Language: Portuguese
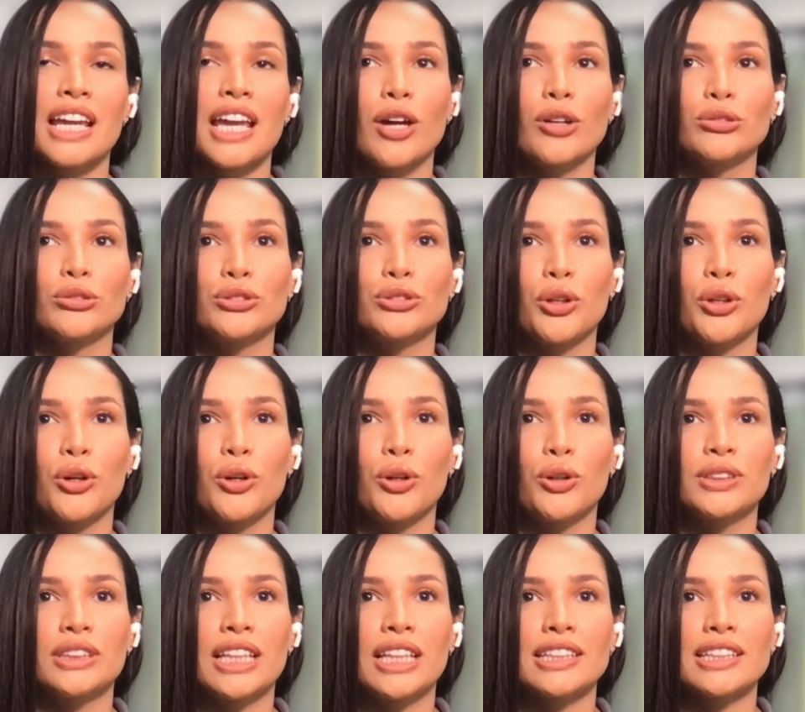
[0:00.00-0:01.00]
eu
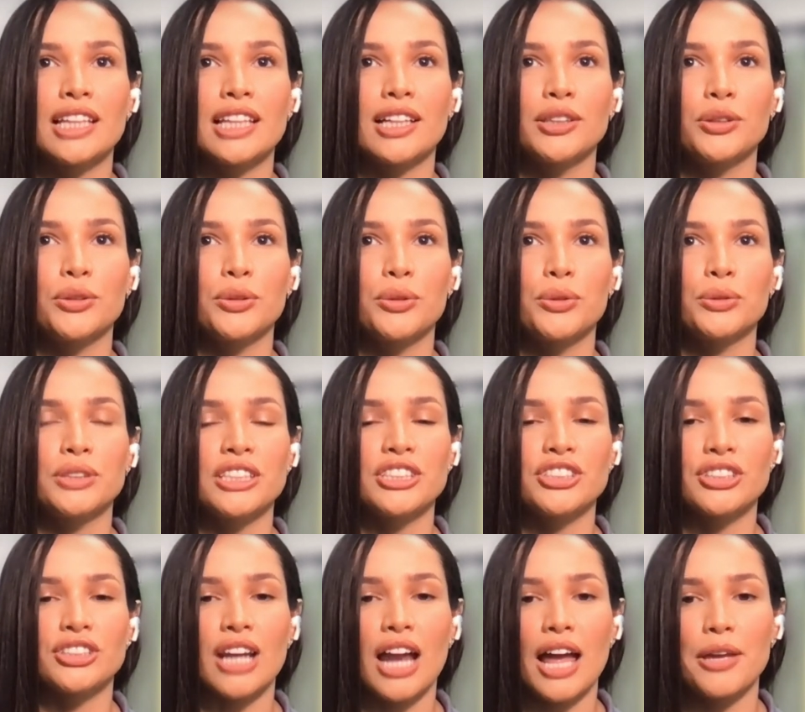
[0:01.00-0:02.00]
tô tentando
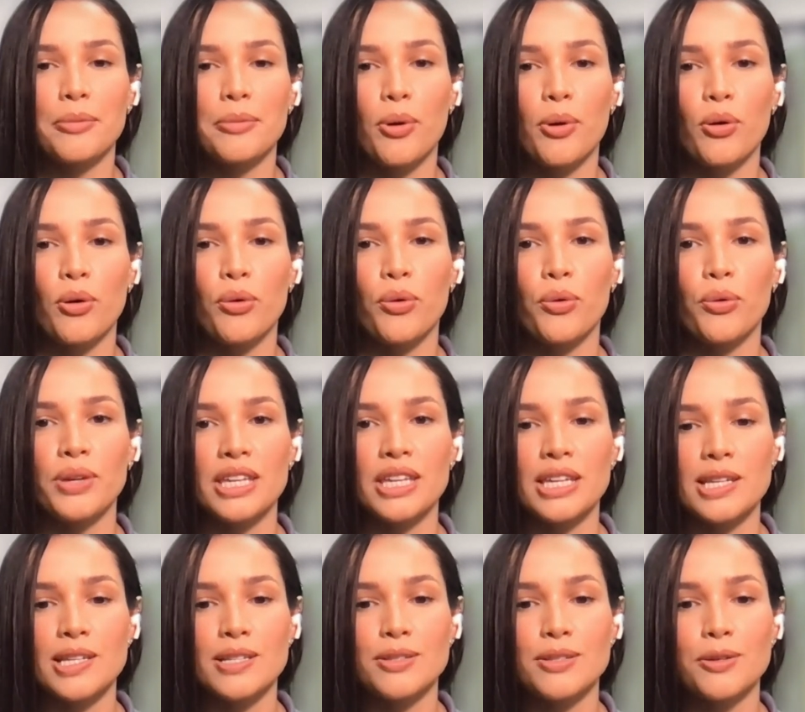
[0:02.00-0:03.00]
distrair um pouco com
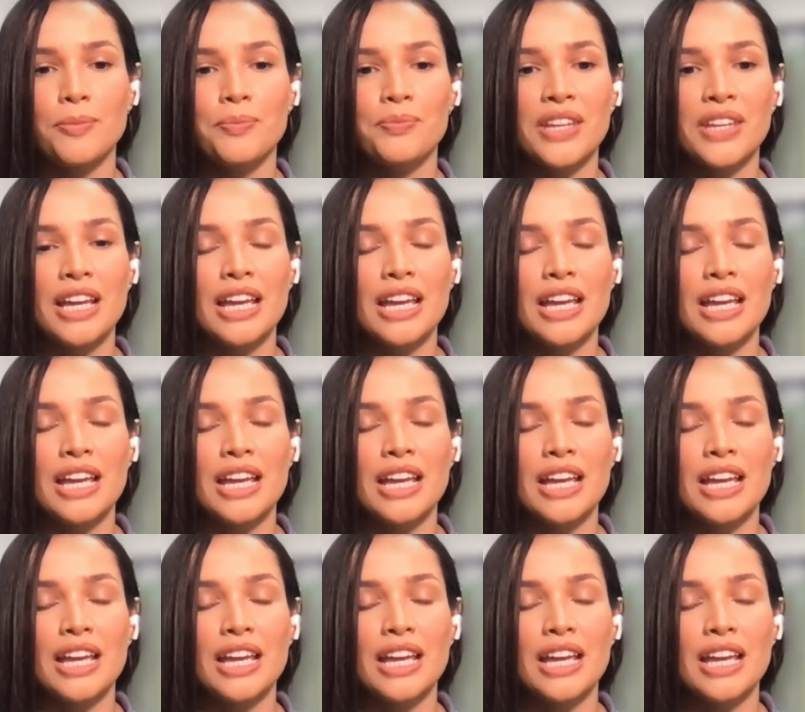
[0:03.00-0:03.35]
isso.